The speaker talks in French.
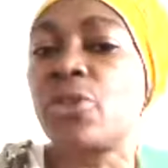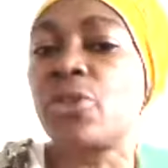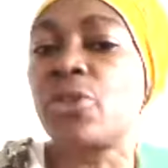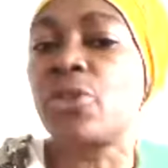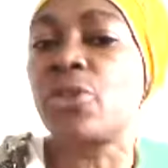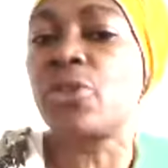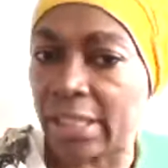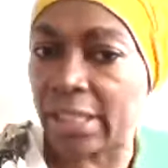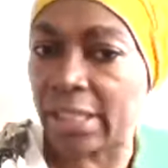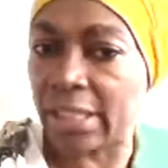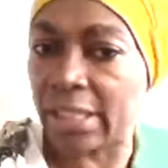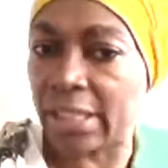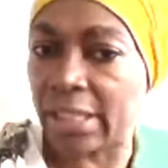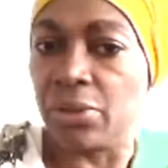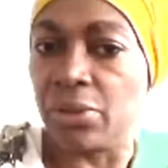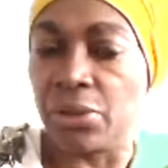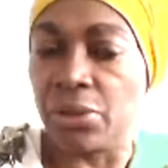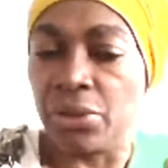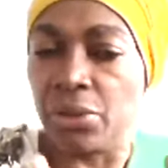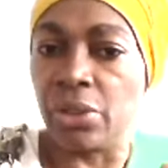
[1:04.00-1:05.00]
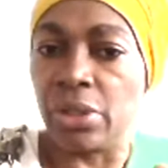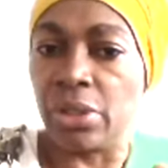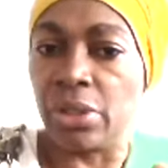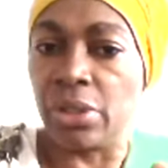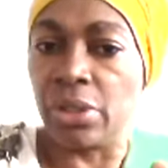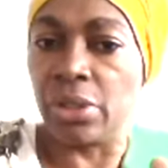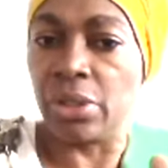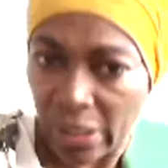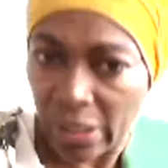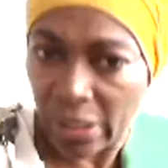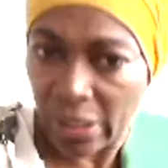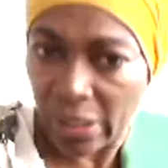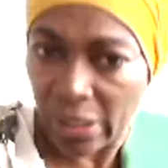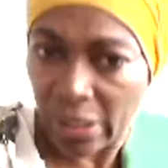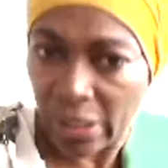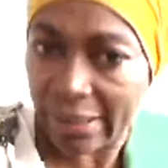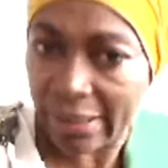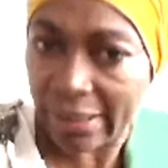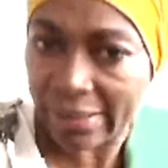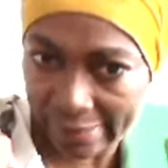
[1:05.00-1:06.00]
euh, euh, euh, euh Sonola,
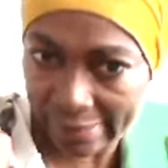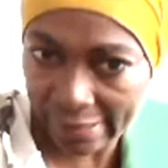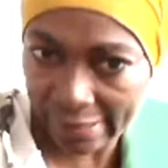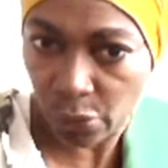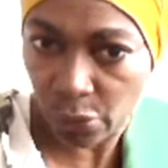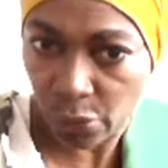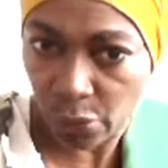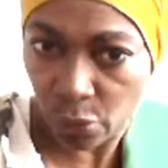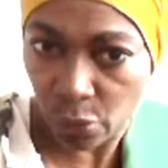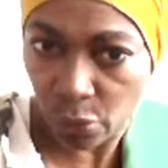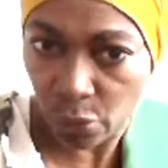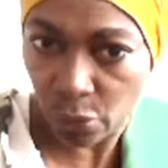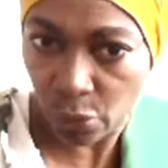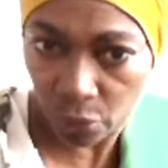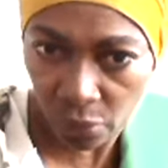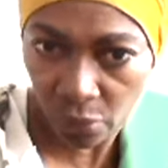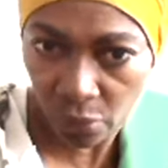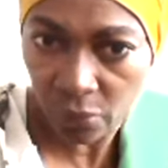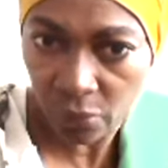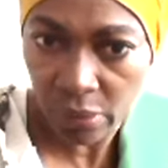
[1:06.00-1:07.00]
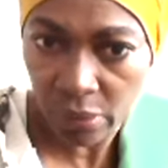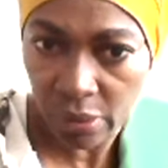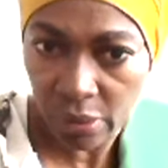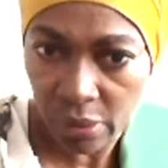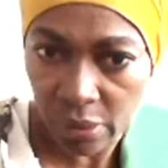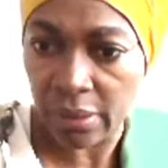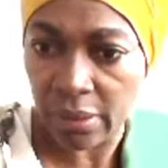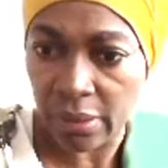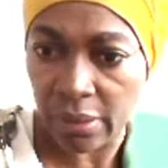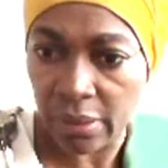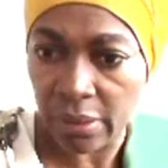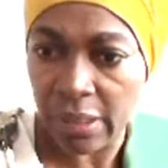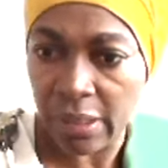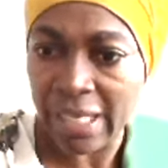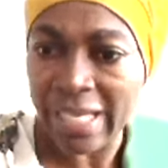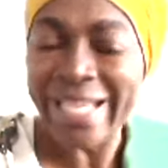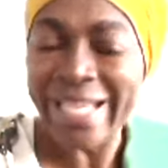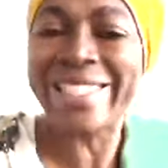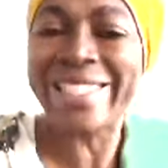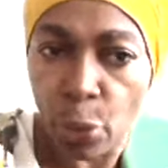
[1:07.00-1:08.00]
si c'est ça son nom, s'il
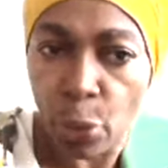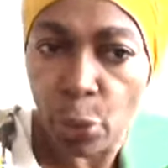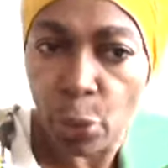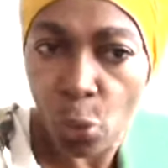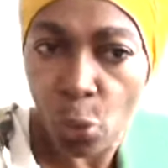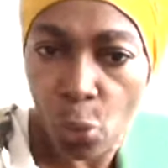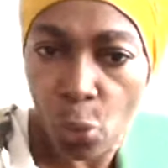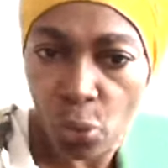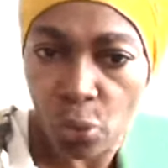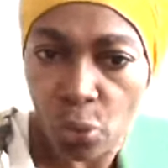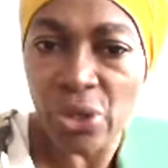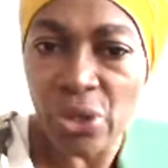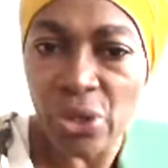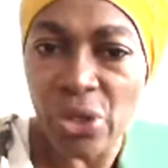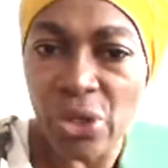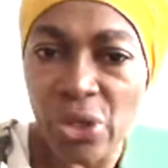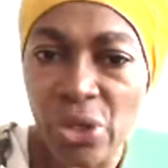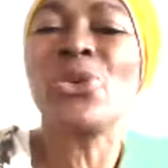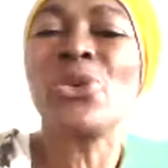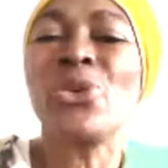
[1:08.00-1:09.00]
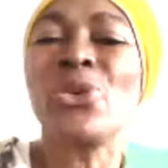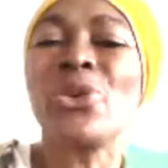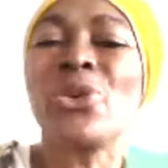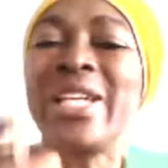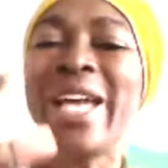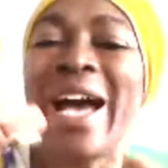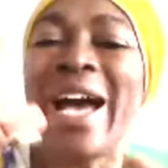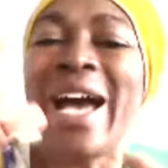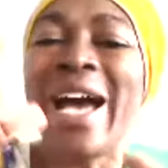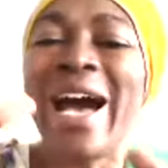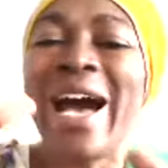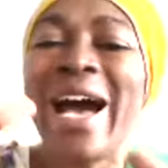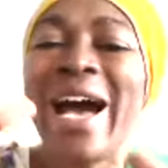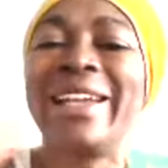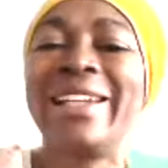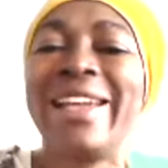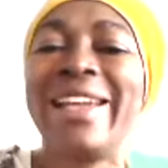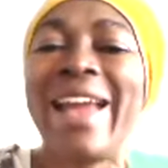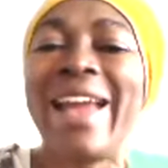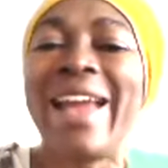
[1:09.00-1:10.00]
a un bureau. Ce gars-là
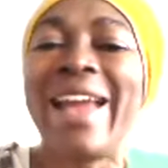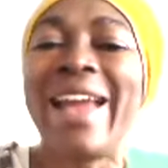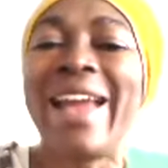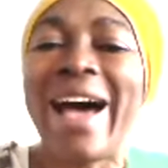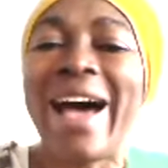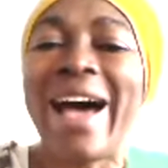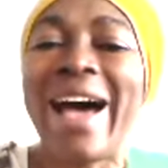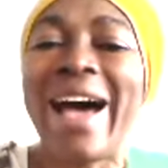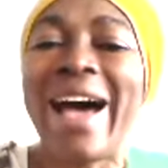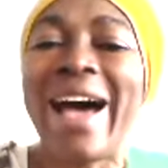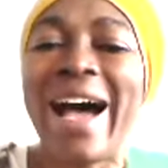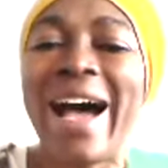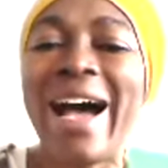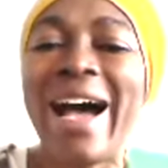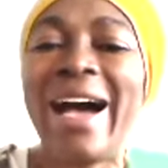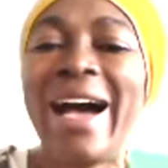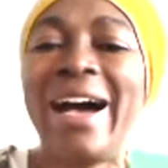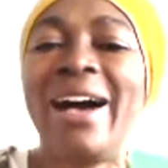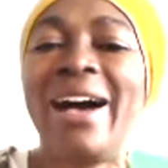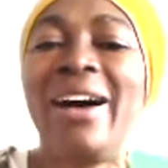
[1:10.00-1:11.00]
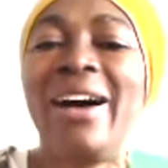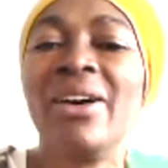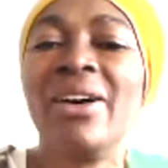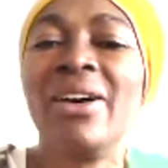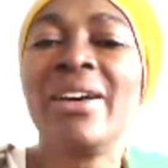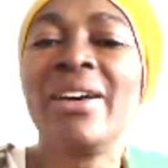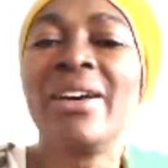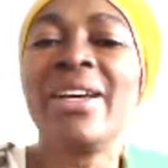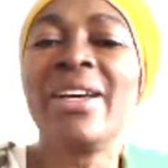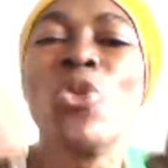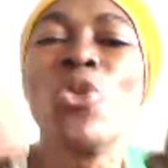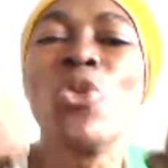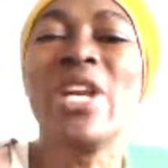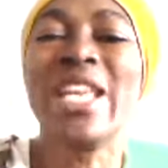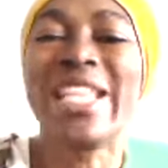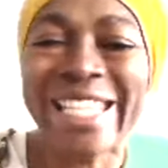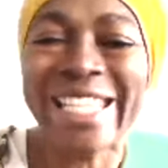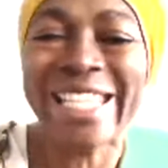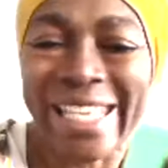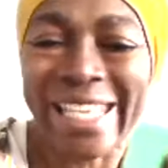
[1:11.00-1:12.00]
doit être molesté
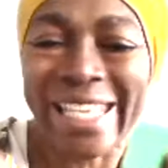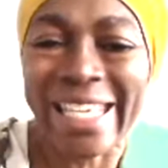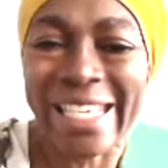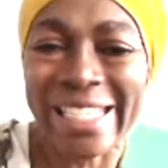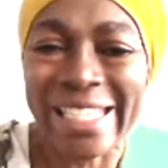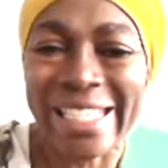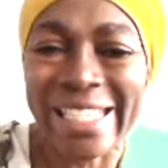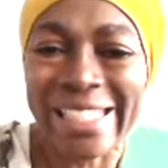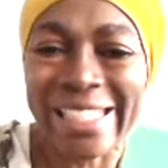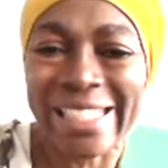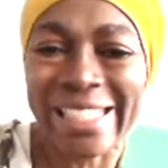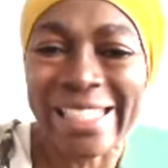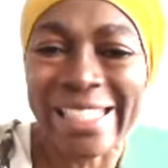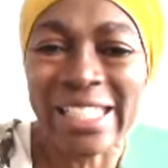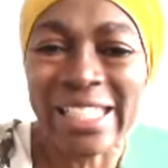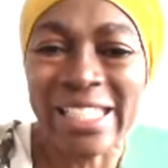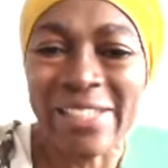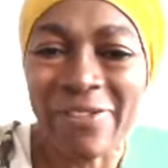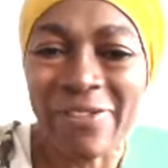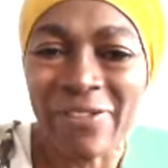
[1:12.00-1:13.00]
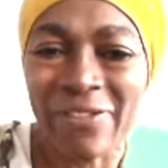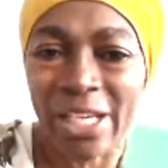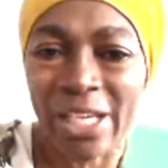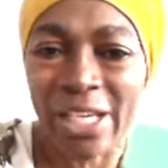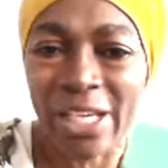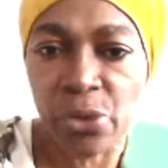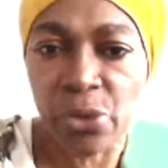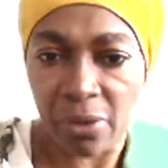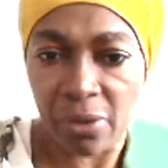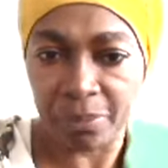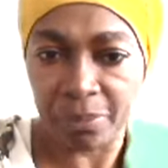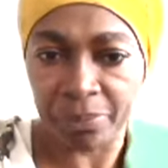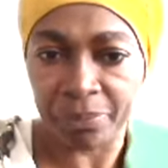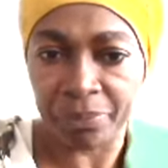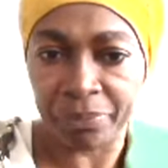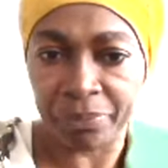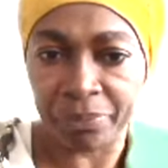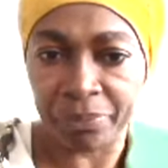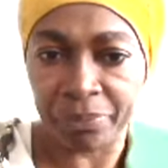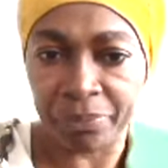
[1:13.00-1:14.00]
sérieusement
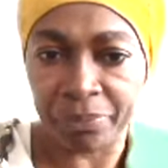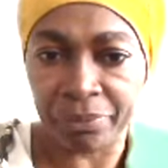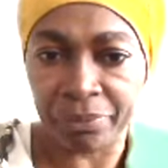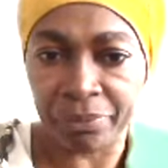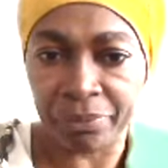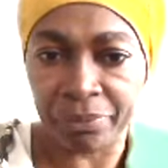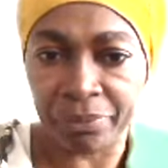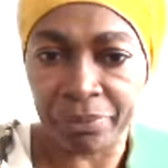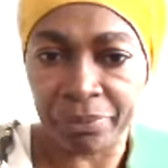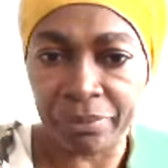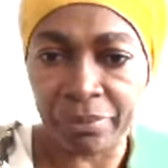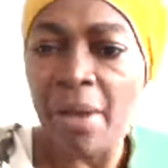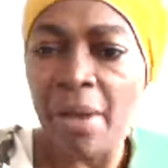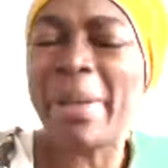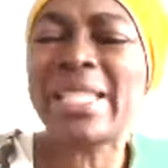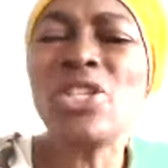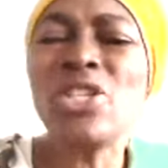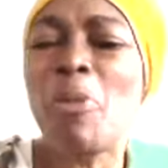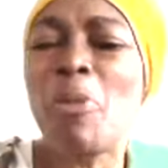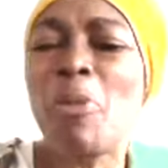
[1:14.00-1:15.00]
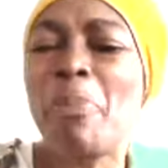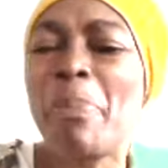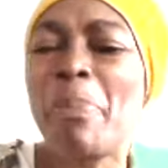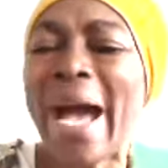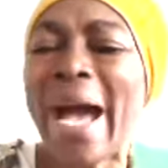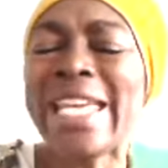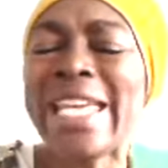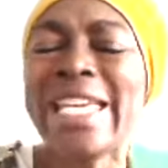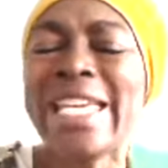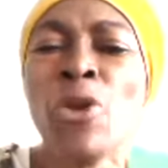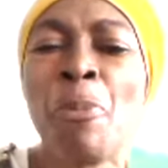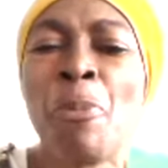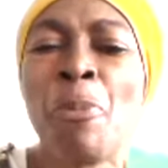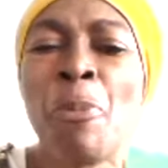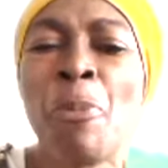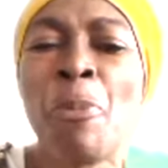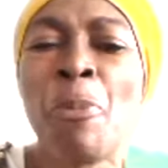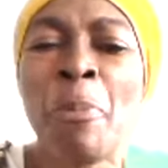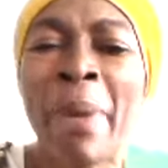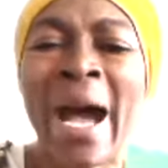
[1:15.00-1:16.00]
parce qu'il ne peut pas, il ne peut pas
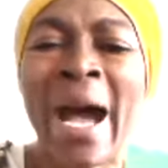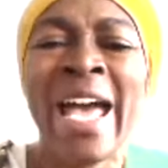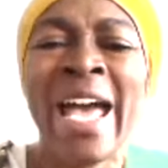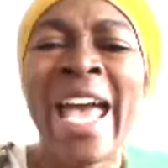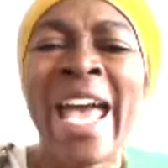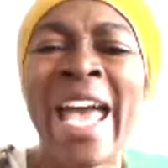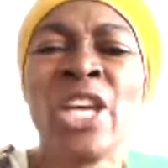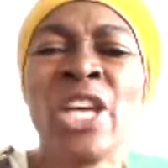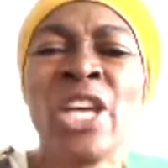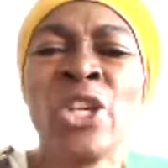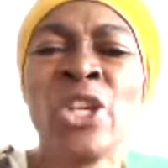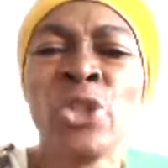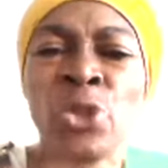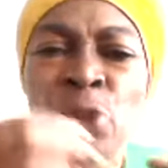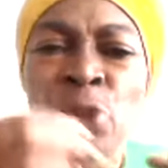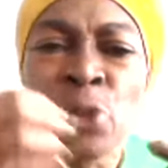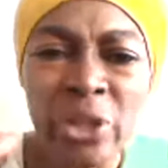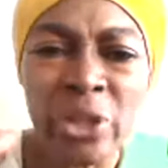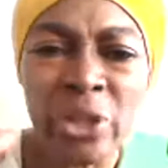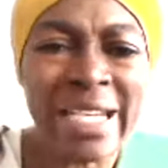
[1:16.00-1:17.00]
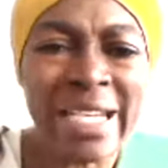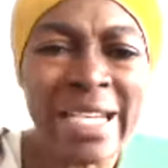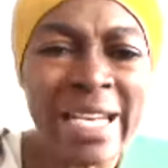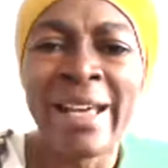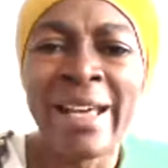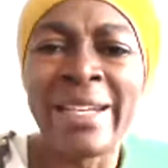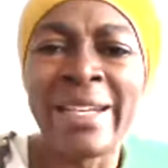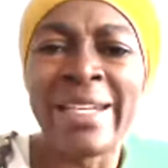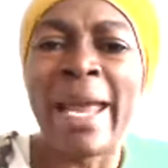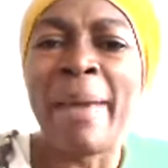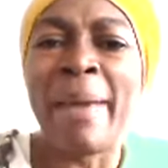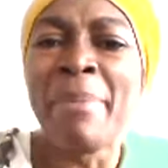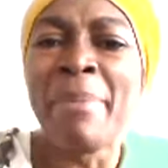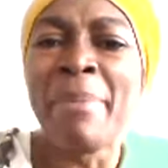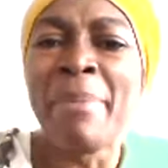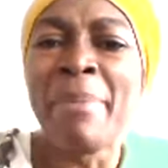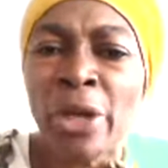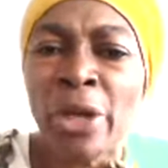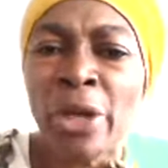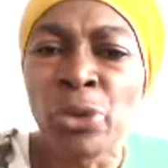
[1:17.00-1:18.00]
injurier la, la,
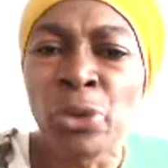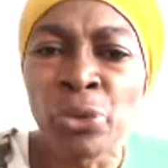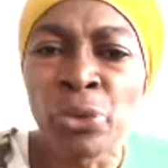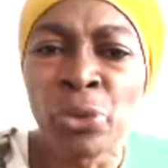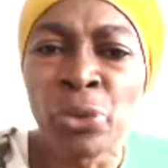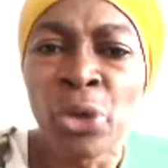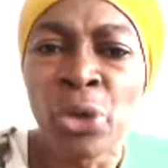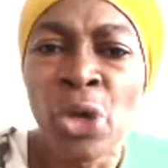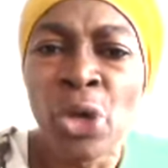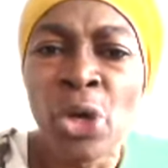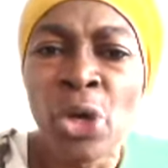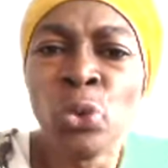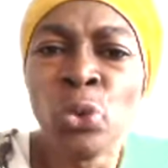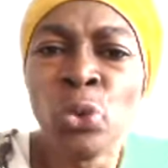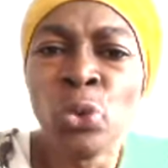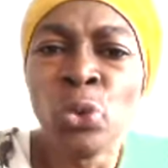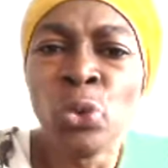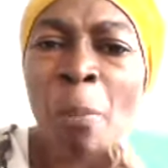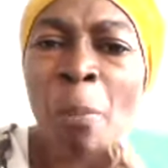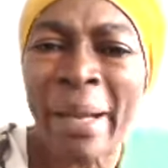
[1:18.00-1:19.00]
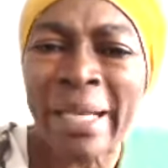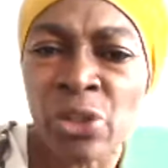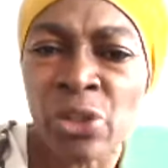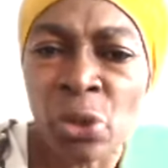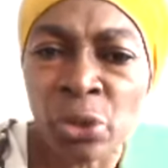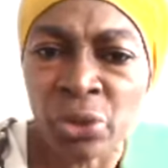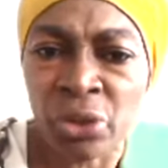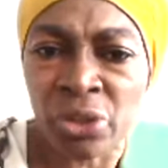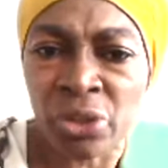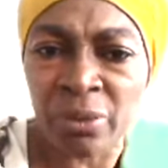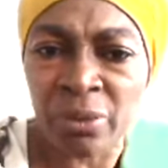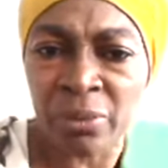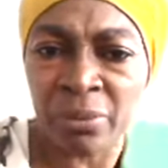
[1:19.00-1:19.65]
mémoire de, de nos compatriotes.